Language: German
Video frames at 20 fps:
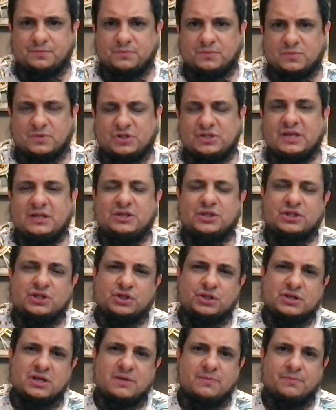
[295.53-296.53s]
Steht nicht
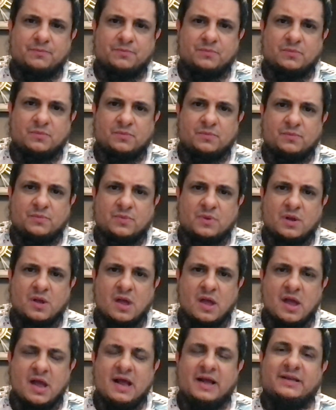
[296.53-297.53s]
geschrieben.
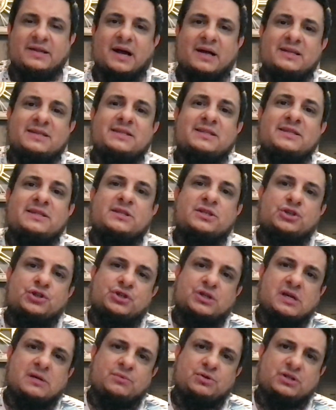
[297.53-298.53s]
Da das nicht
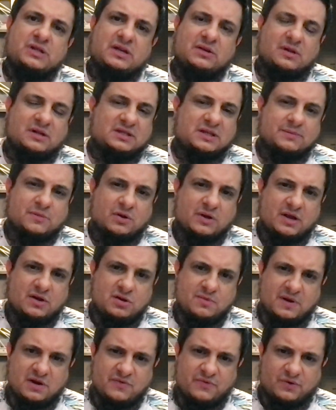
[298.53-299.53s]
geschrieben steht, und es gibt auch keine
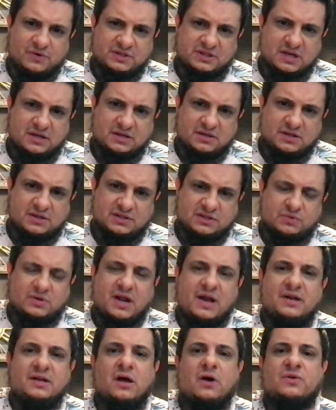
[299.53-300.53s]
Überlieferungskette dazu,
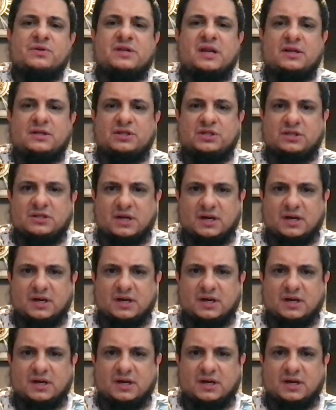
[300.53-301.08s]
keinen authentischen